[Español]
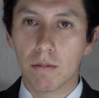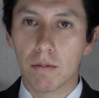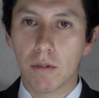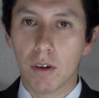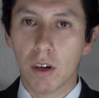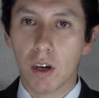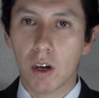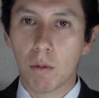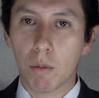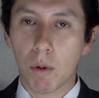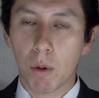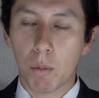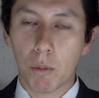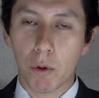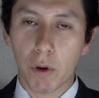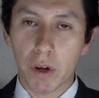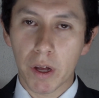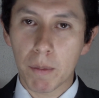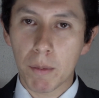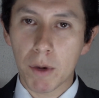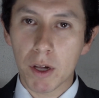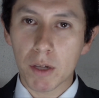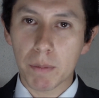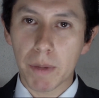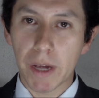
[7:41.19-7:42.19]
Como
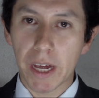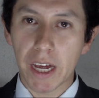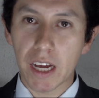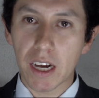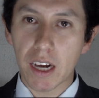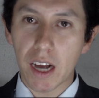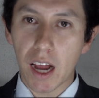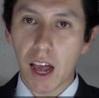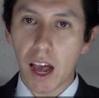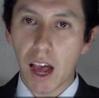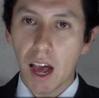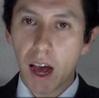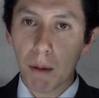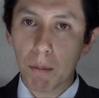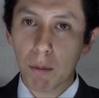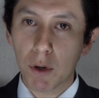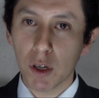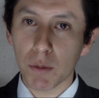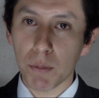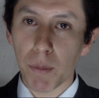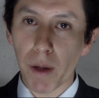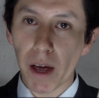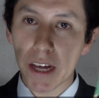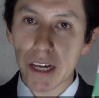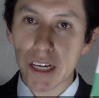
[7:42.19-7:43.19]
pudimos ver, ambos
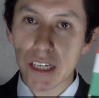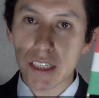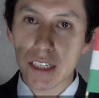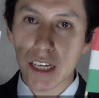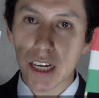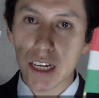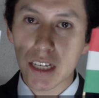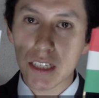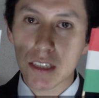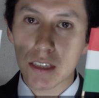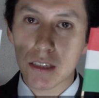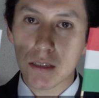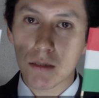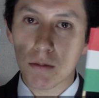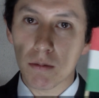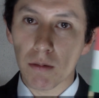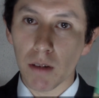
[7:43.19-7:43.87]
países